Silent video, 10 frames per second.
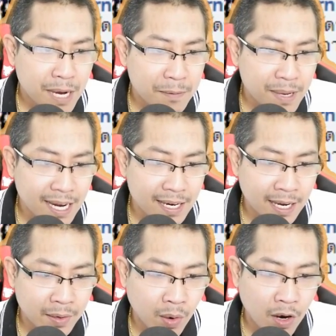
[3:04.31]
มันไม่ได้
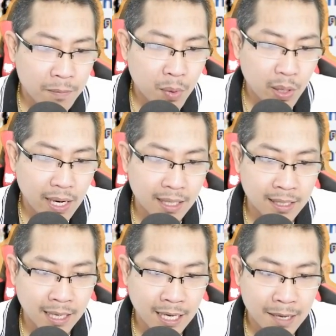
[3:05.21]
เดือดร้อนเพราะเรื่อง
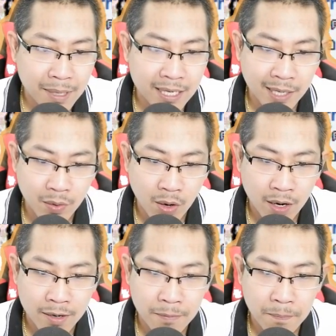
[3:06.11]
อื่นเลย มันเดือดร้
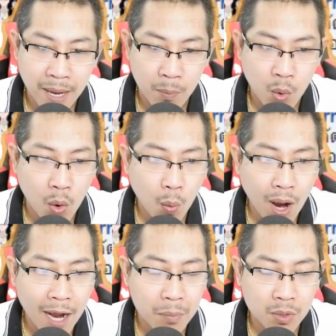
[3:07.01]
อนแบบวงก
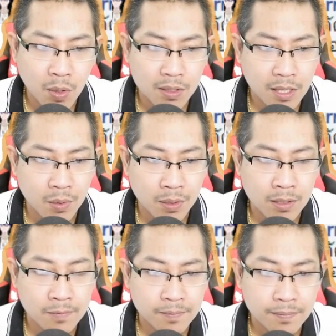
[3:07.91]
ว้างบนท้องถนน